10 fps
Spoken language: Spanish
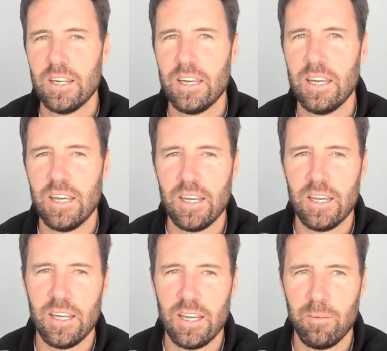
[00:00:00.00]

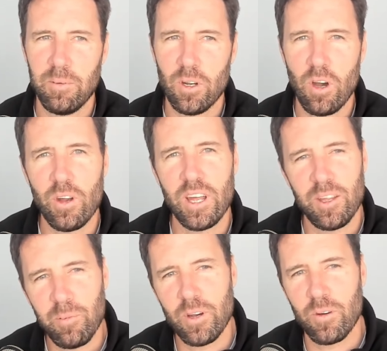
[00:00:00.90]
pero ahora
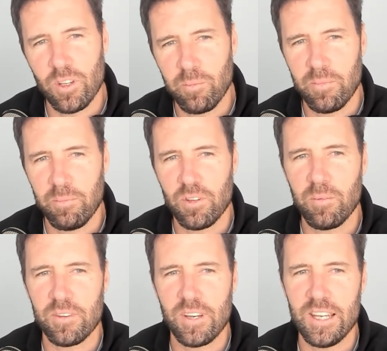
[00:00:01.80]
después cuando empezó
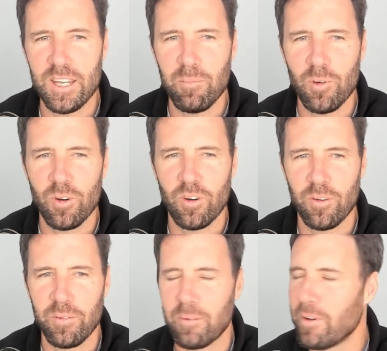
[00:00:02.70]
a pasar el
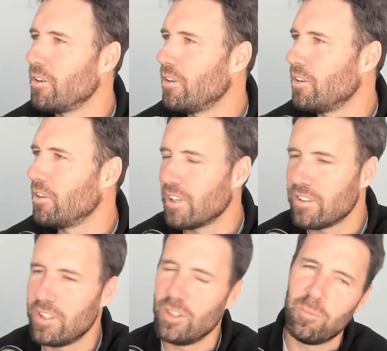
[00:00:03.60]
tiempo, mi hermano ya
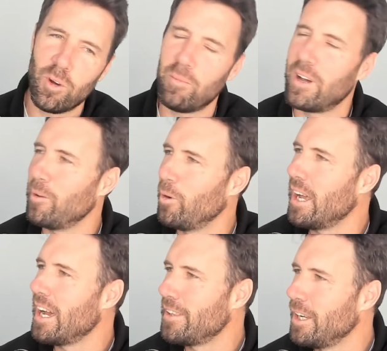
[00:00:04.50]
se tiró un poco más de
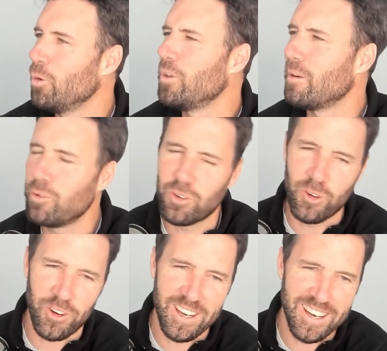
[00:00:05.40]
volante, le gusta mucho
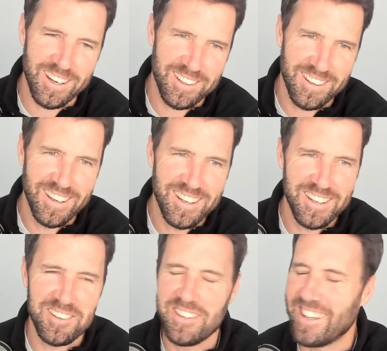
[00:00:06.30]
correr.
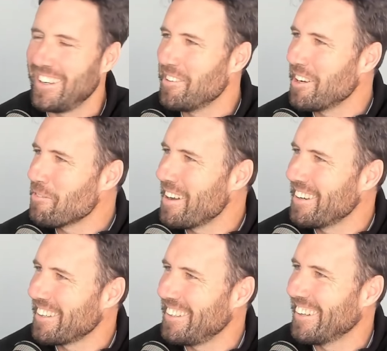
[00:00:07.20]
Necesita liberar más
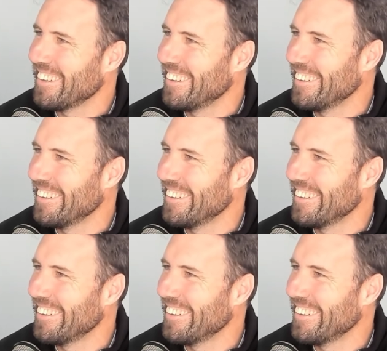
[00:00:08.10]
energía. Eh,